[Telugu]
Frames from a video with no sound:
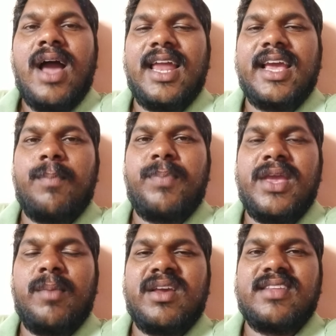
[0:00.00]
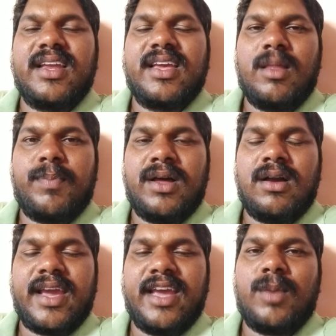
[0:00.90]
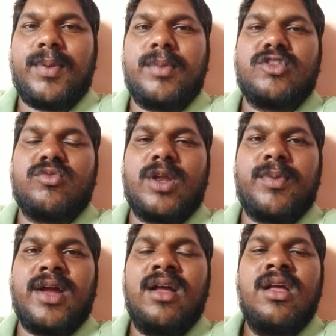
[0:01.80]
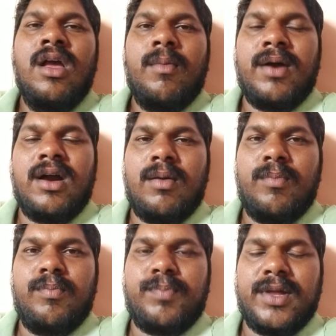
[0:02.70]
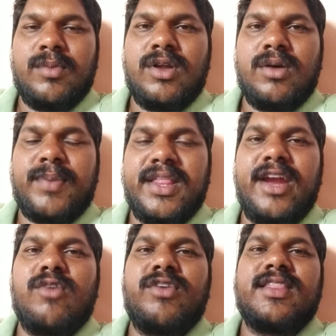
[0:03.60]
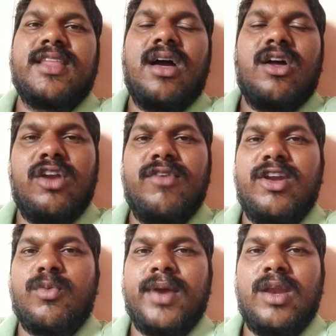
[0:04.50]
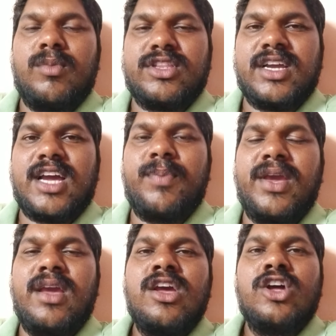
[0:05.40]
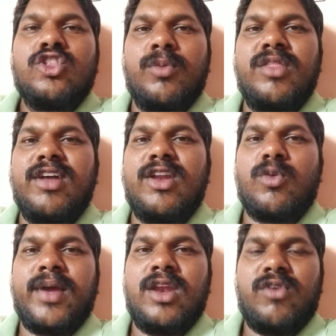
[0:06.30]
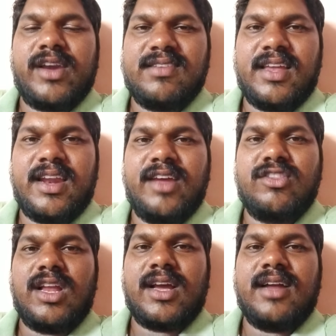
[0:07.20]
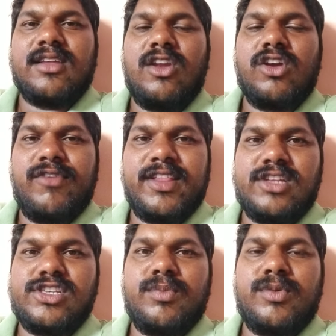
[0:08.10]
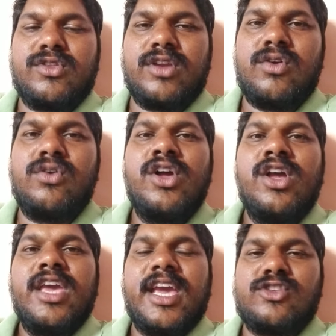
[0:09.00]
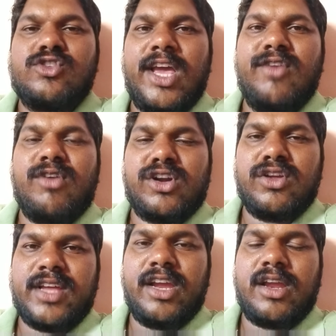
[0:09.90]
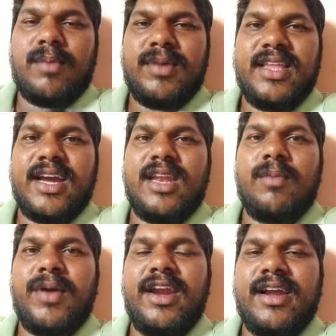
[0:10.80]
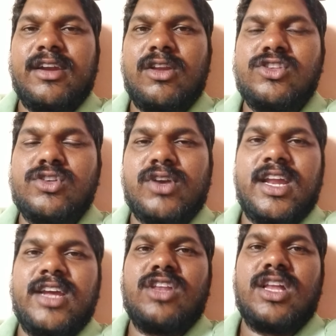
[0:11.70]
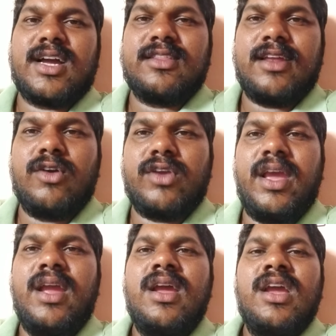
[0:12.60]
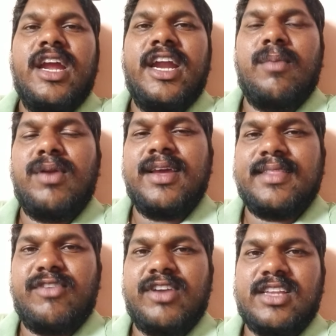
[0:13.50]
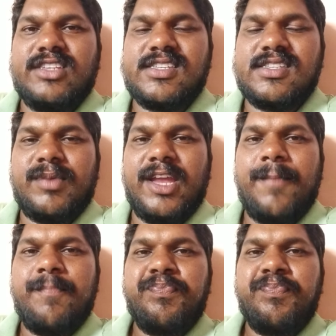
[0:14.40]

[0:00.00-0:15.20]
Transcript: అలాగే పీఎం కిసాన్ కింద కేంద్ర ప్రభుత్వం తరపున పదమూడో పదిహేడో విడత రెండు వేల రూపాయలు మొత్తం కలిపి తొమ్మిది వేల రూపాయలను ఒకేసారి రైతుల ఖాతాల్లోకి విడుదల చేయబోతున్నారు ఇక జూలై ఒకటో తారీఖున మధ్యాహ్నం పన్నెండు గంటల నుంచి కూడా రైతుల ఖాతాల్లోకి ఈ డబ్బులైతే విడుదల చేస్తామని